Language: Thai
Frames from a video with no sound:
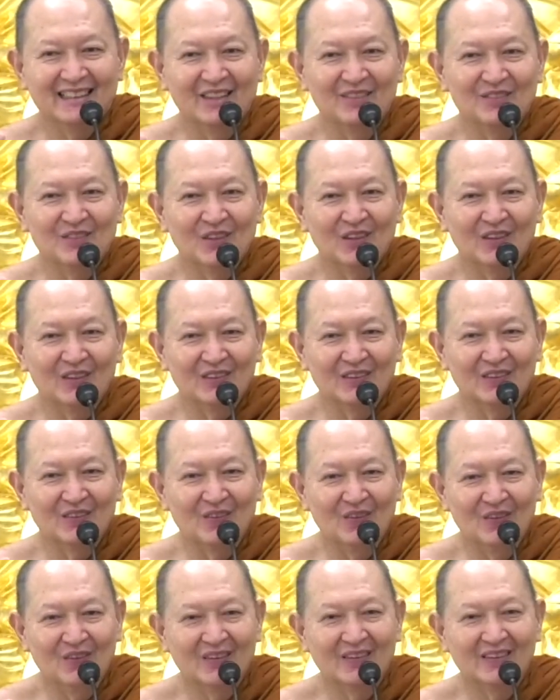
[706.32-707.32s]
เดี๋ยวพวกเรายั
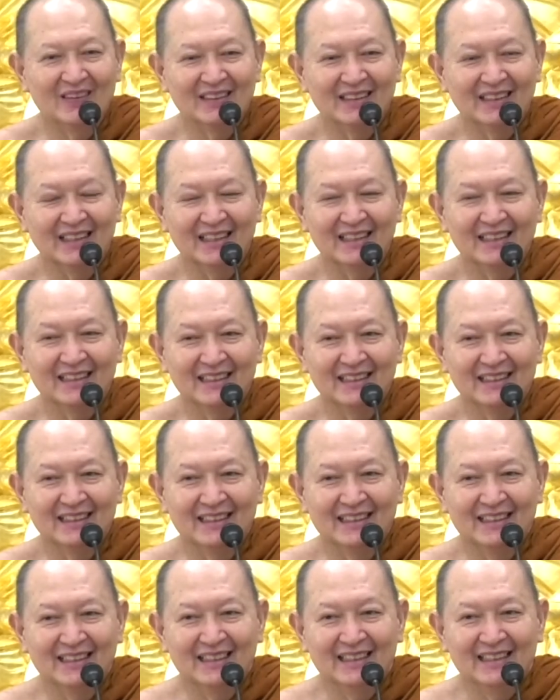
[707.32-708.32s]
งงงนะ
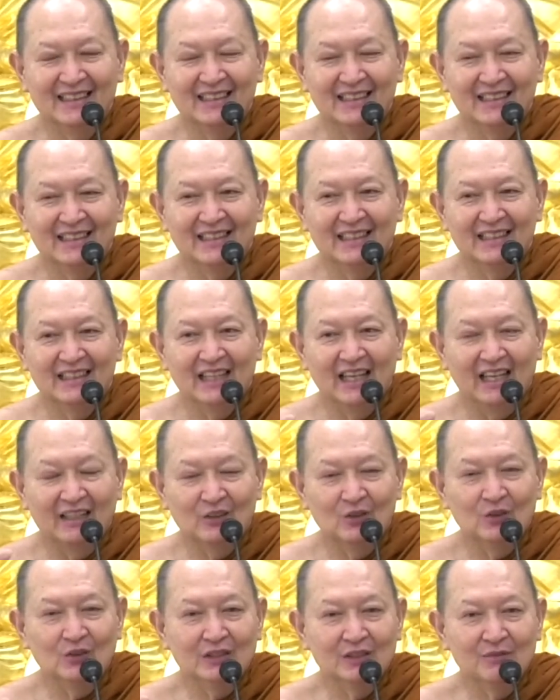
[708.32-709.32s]
หั
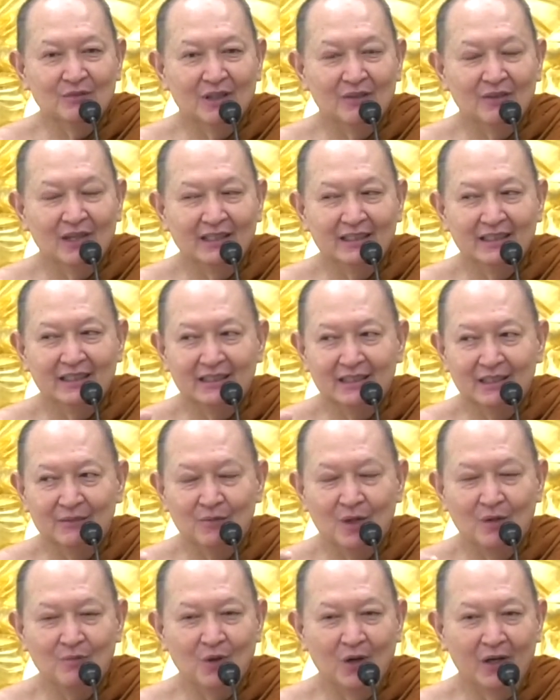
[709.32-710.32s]
ดรู้สภาวะที่เกิด